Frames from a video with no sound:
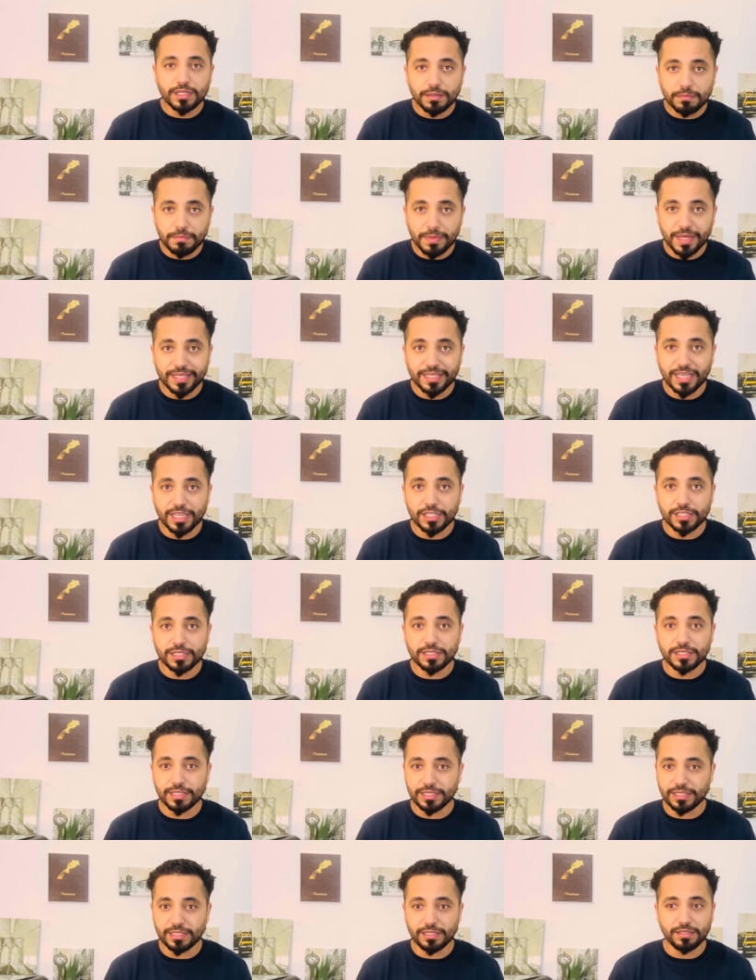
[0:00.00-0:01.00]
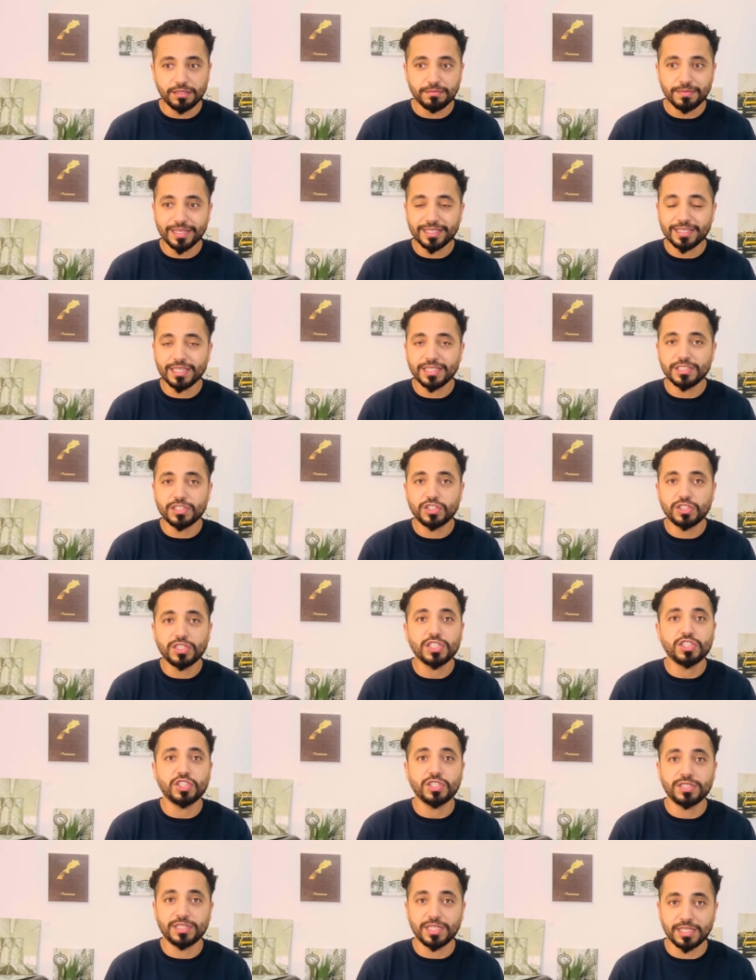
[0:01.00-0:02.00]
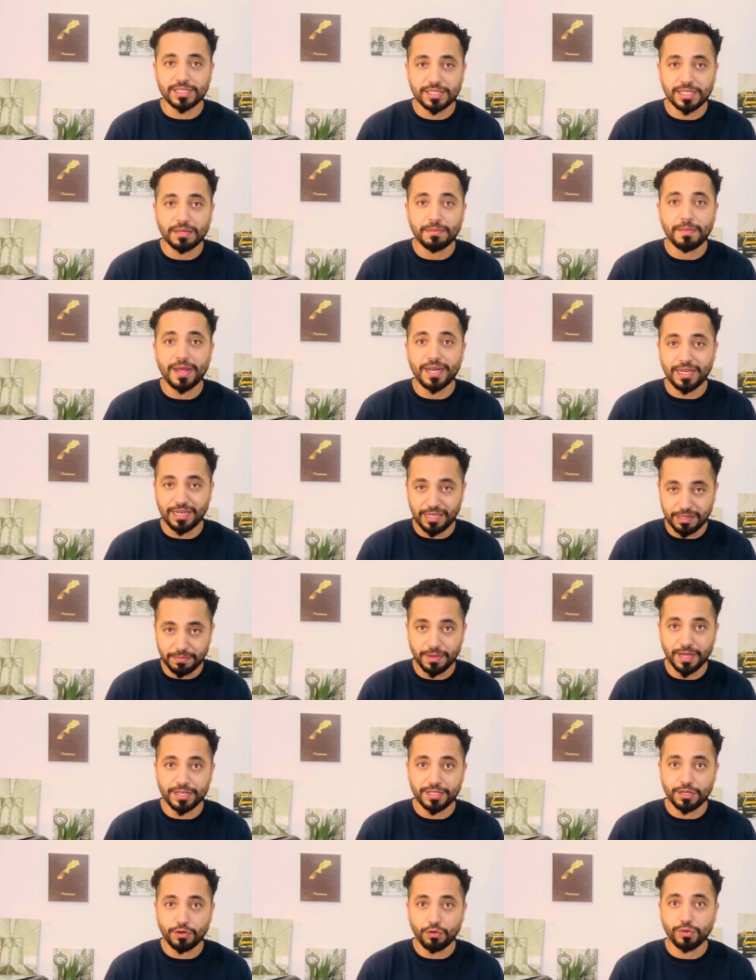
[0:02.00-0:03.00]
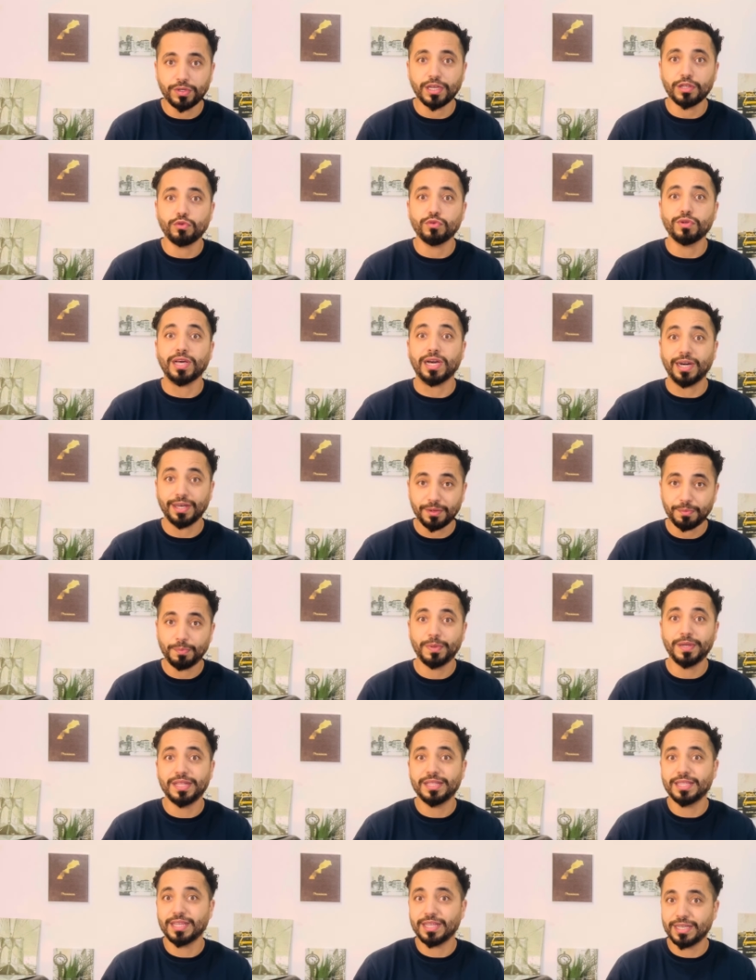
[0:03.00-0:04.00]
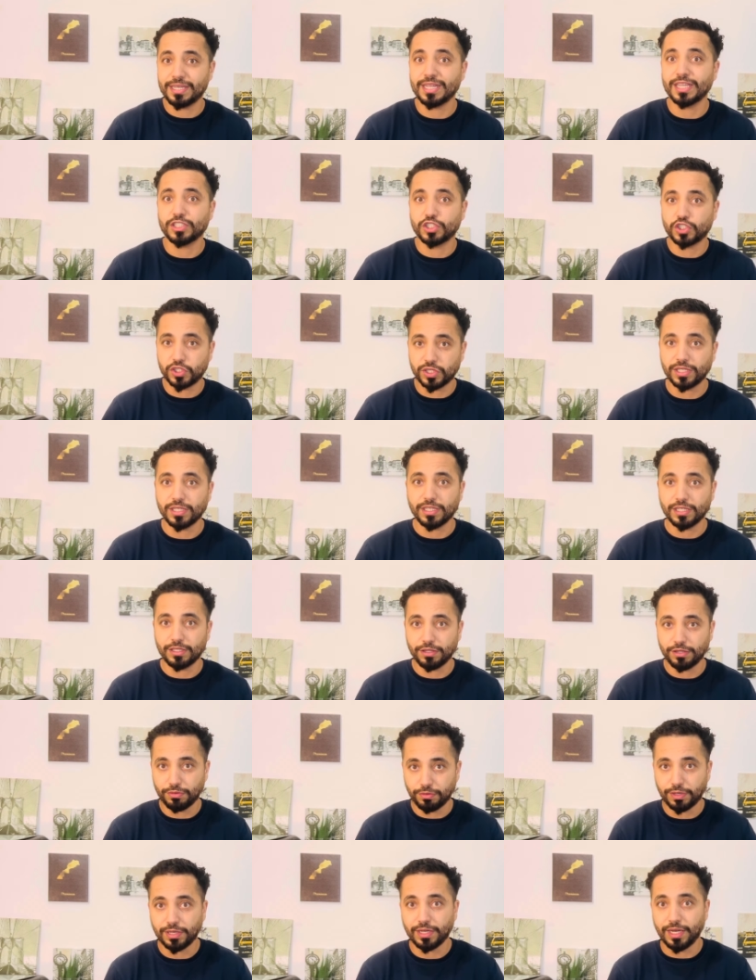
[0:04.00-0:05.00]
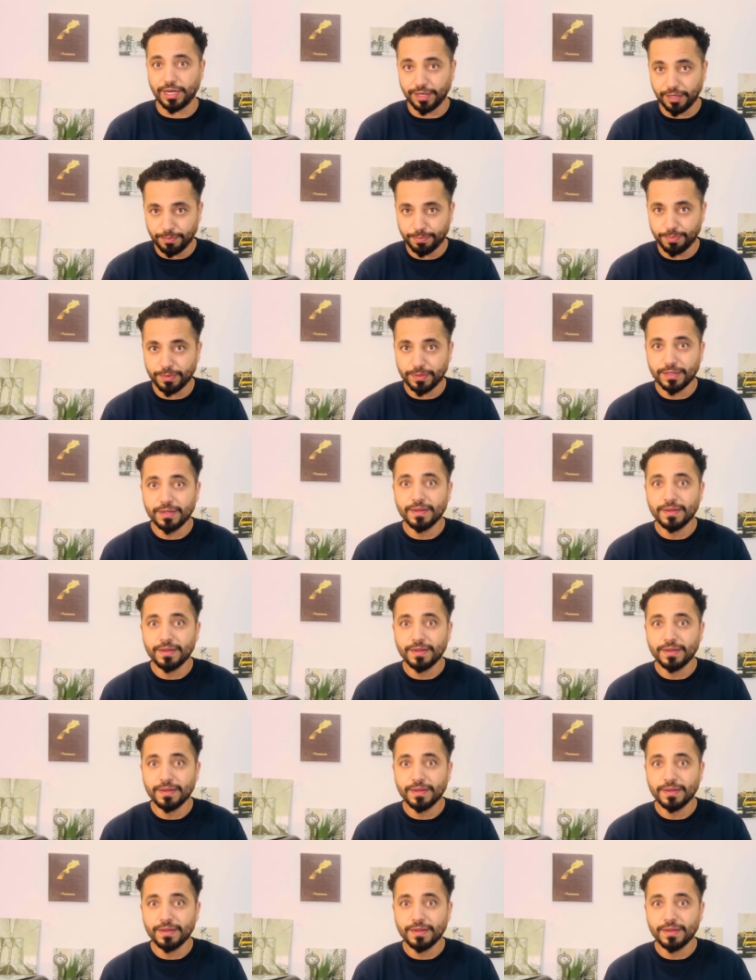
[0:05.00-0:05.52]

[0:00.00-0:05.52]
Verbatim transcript: ما كان يعني ما كان حتى شي تاثير مع العلم انه كانوا العرب اللي دايرين هذا الشيء دونك العرب